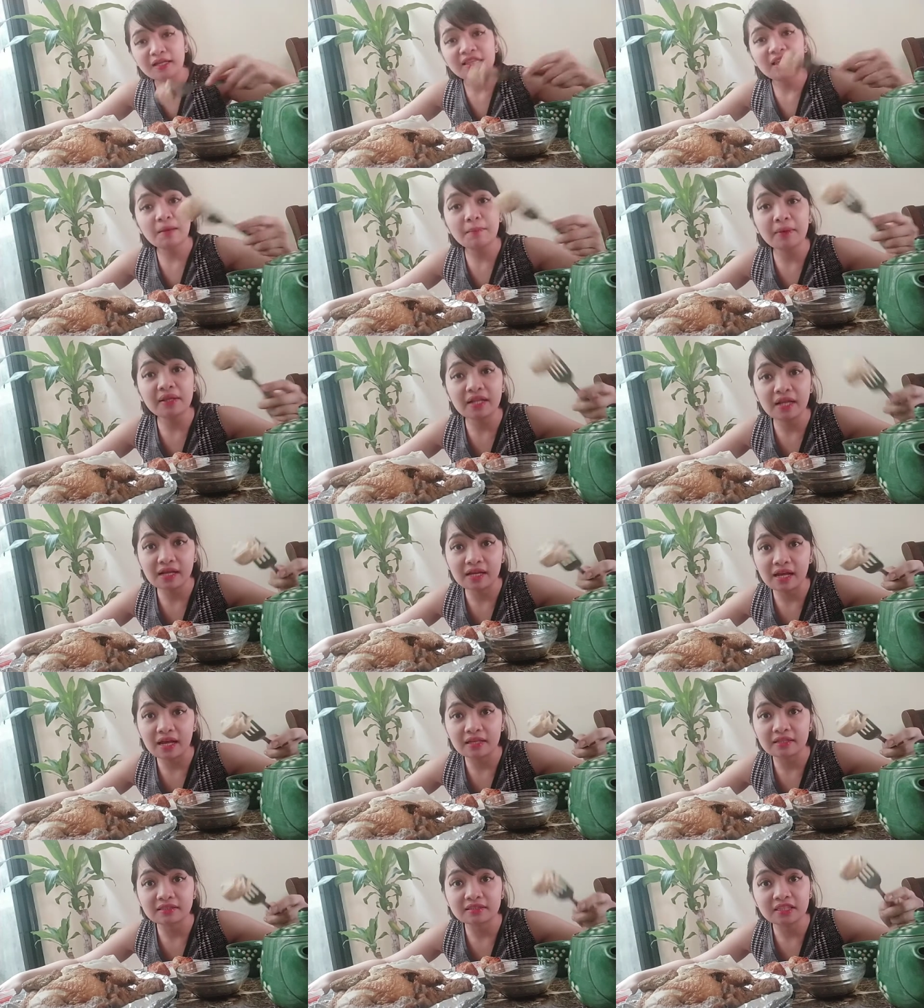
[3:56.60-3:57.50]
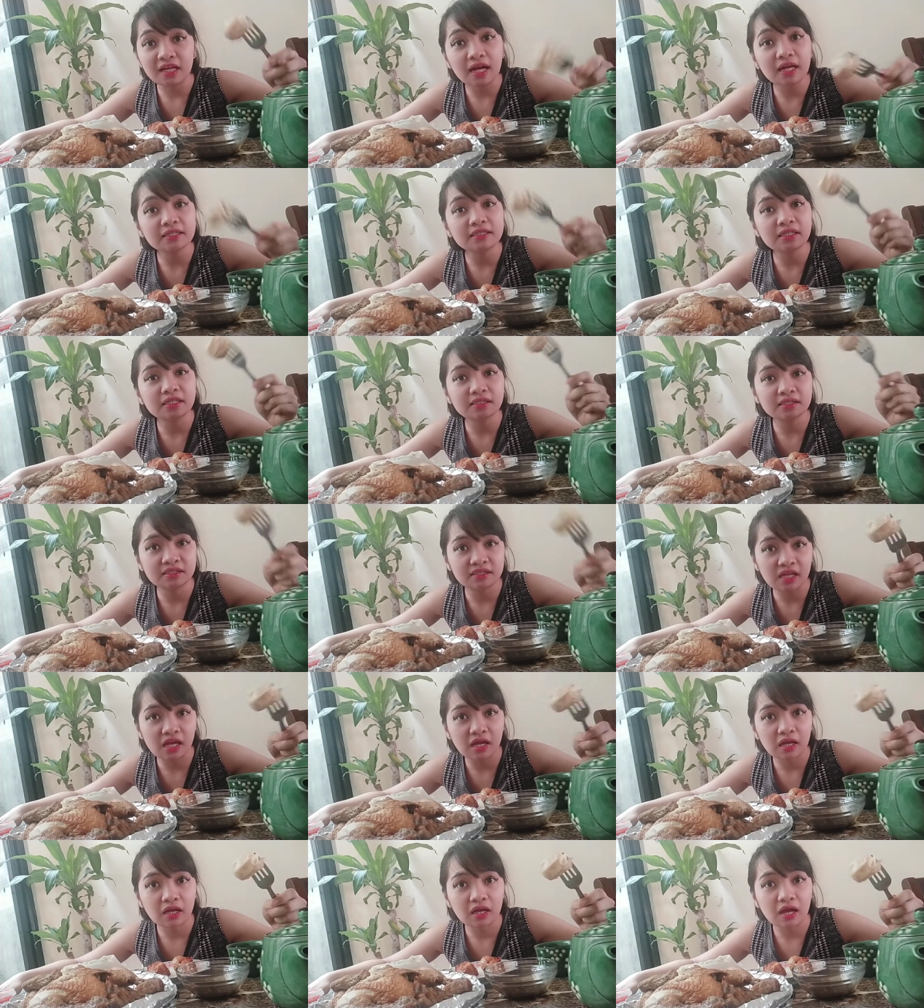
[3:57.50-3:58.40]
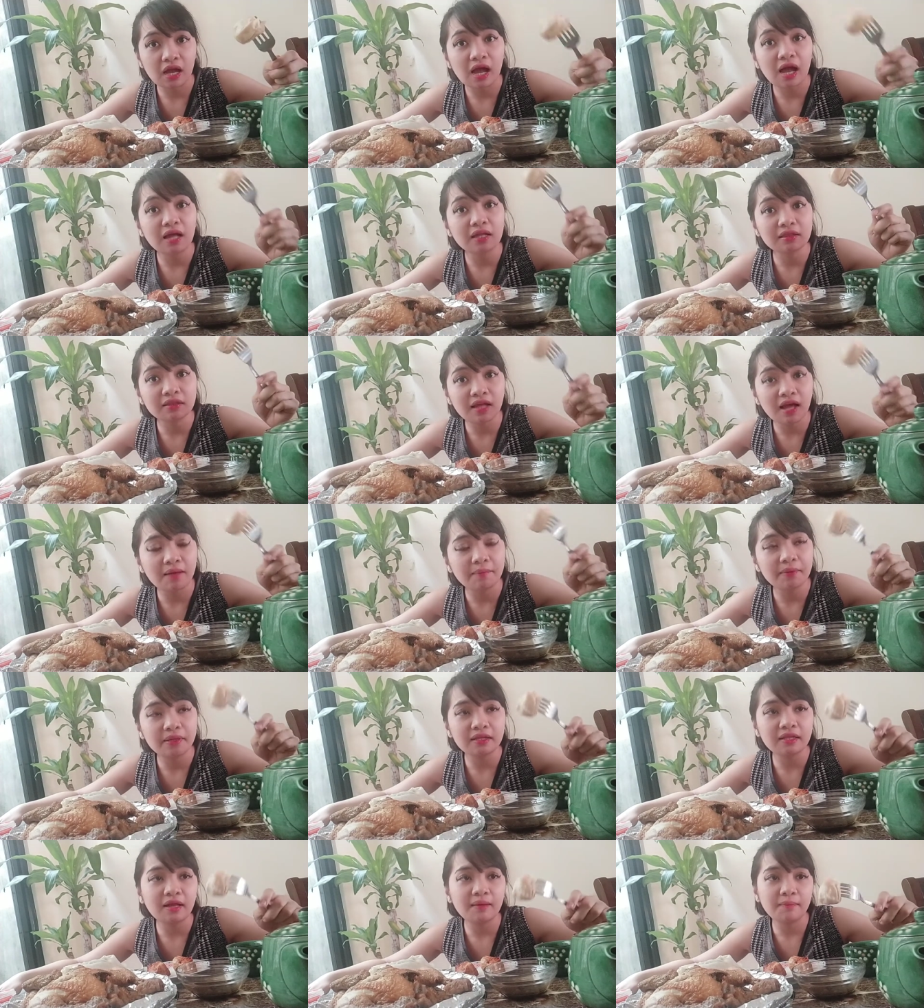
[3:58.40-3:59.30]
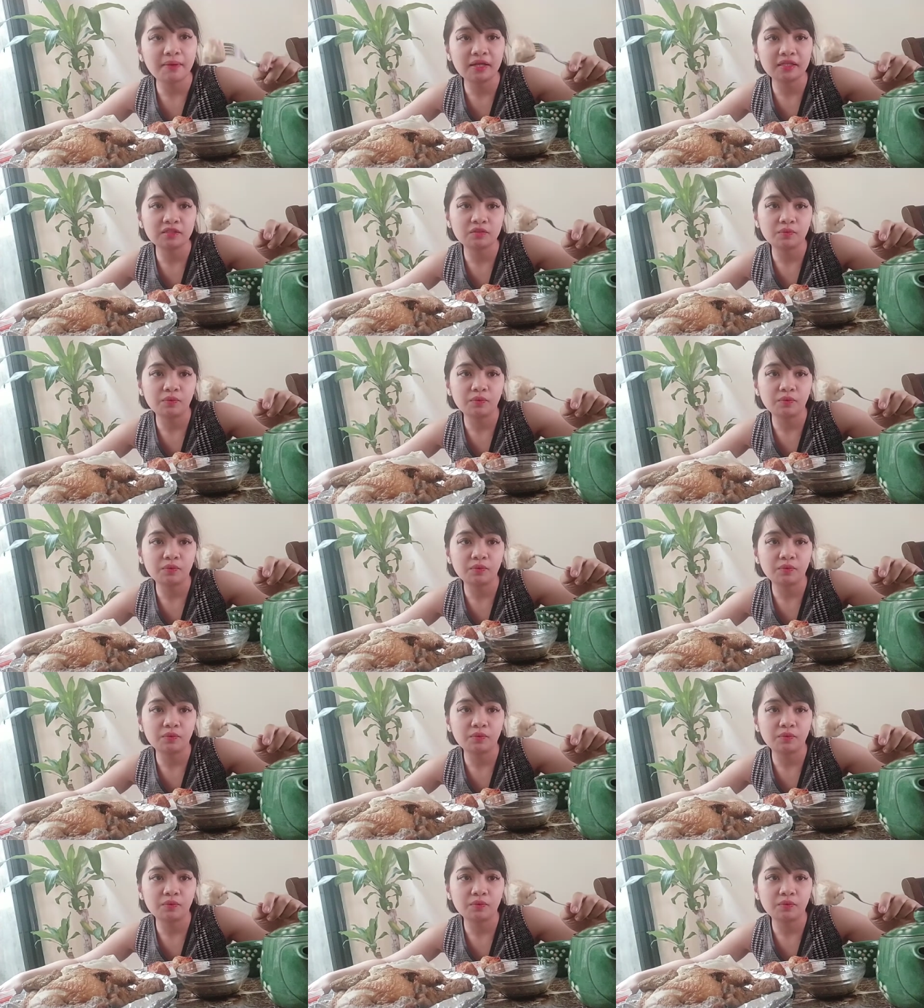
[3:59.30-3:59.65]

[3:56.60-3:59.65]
laman agad. Tsaka siksik, ang daming laman